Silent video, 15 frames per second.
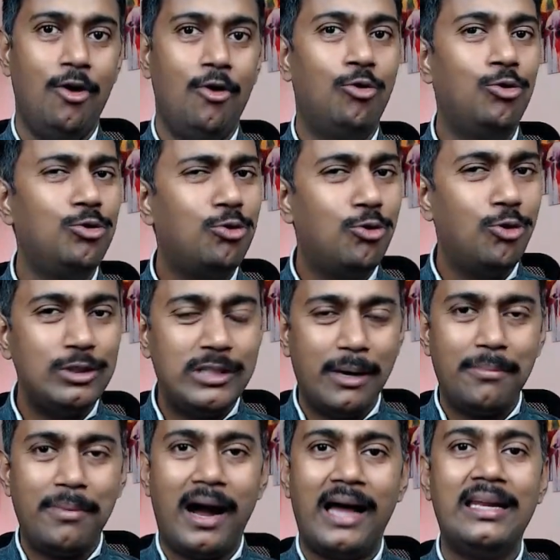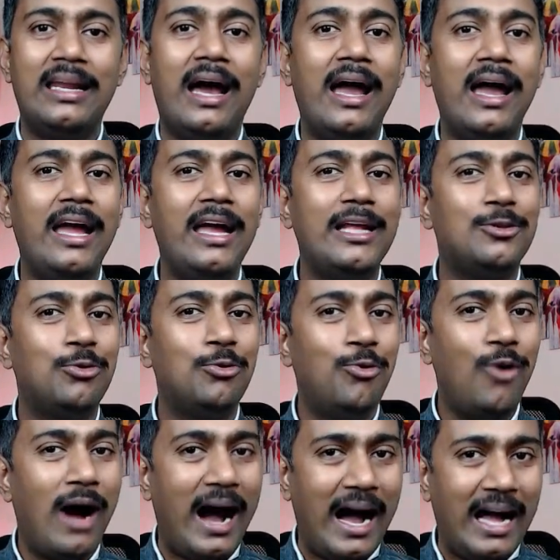उनको जब आना है तो
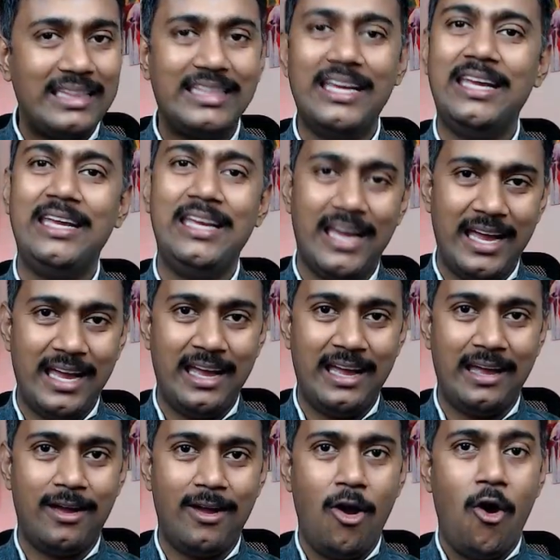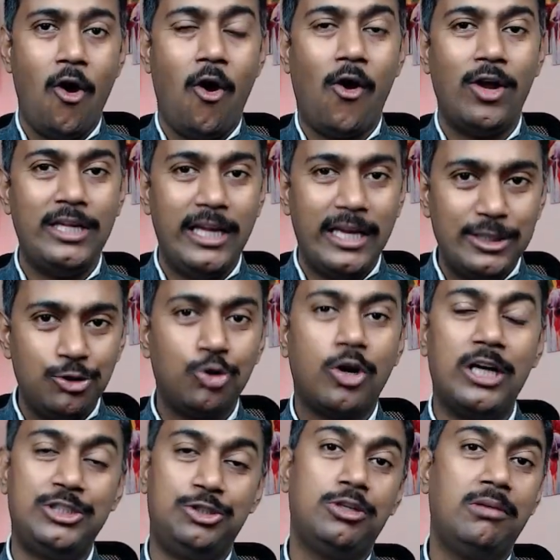आते ही हैं और ये जो
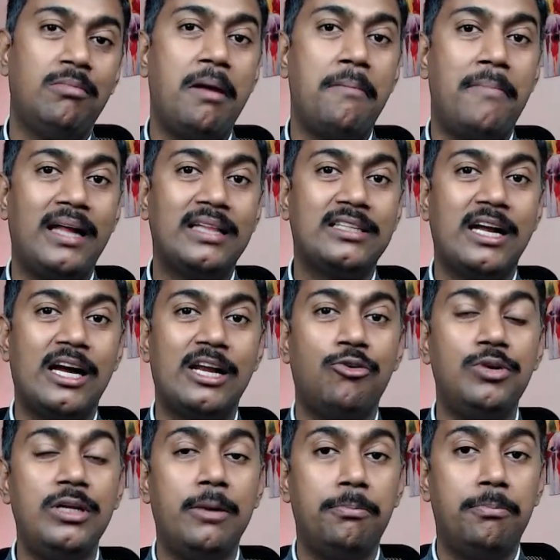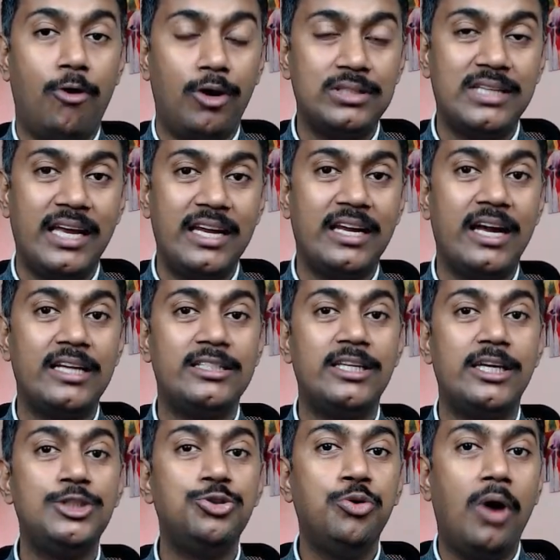खर्चों की मैं बात कर रहा हूँ ये बहुत सारे खर्चे
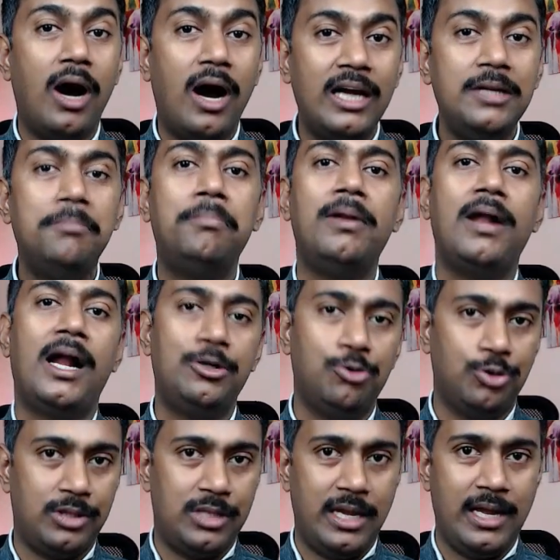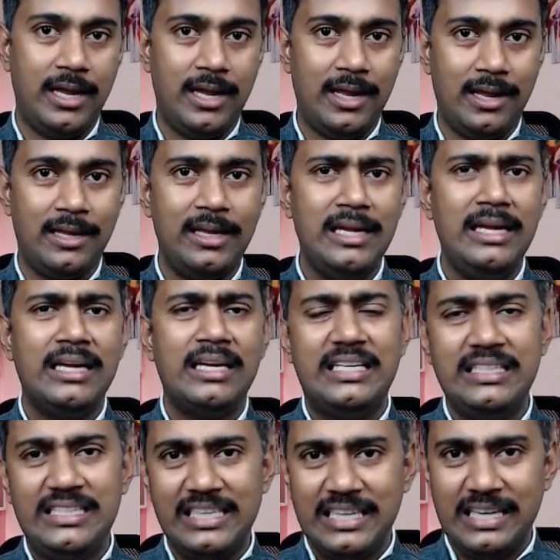हैं जो अनप्लान होते हैं
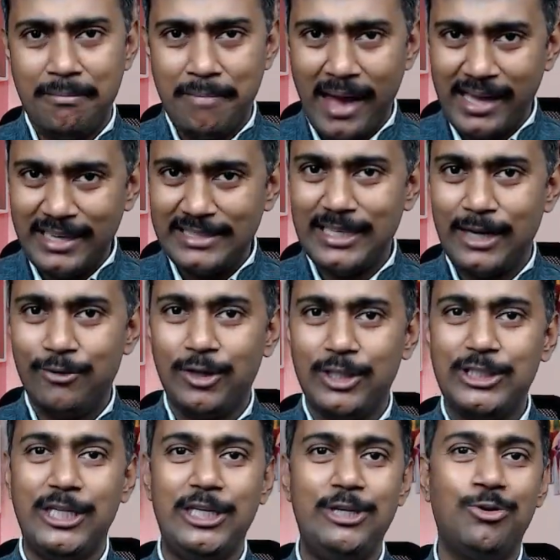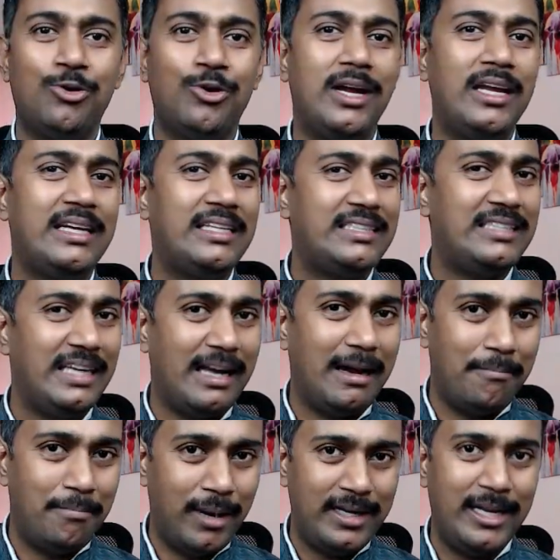किसी की मैरिज एनिवर्सरी हो गई किसी का
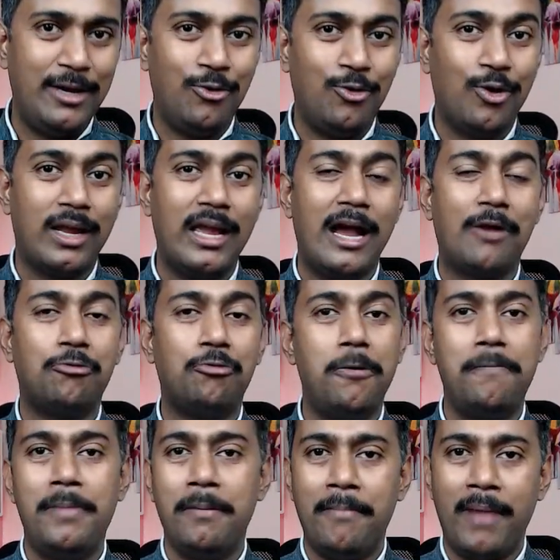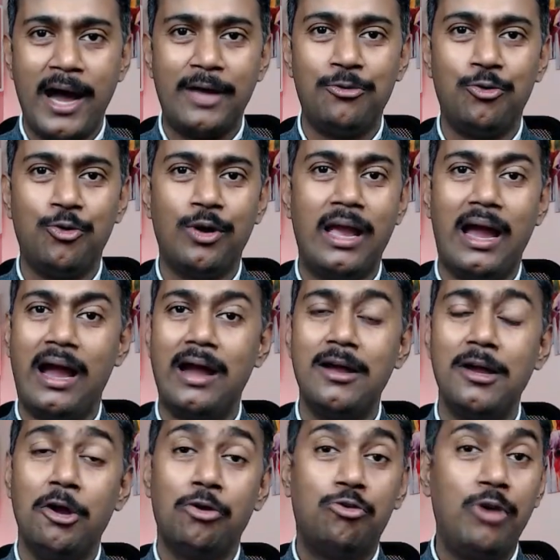बर्थडे हो गया कोई बीमार हो गया
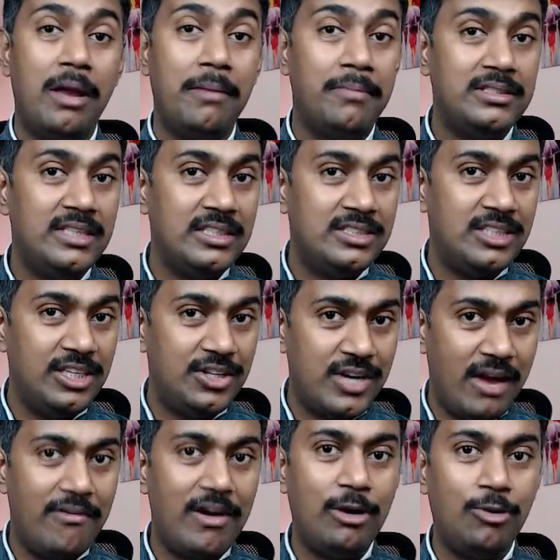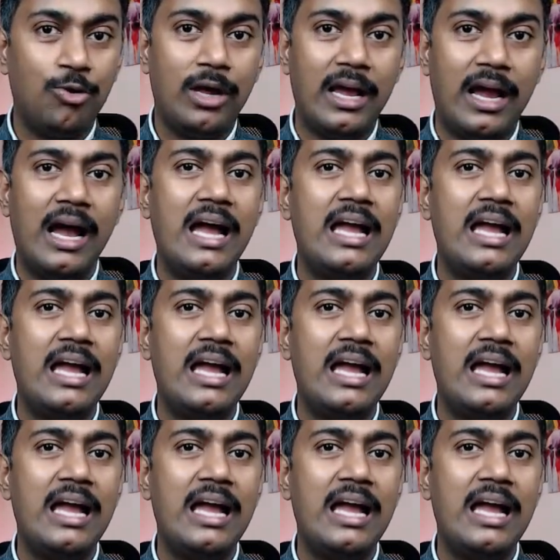कोई इमरजेंसी ट्रेवल हो गया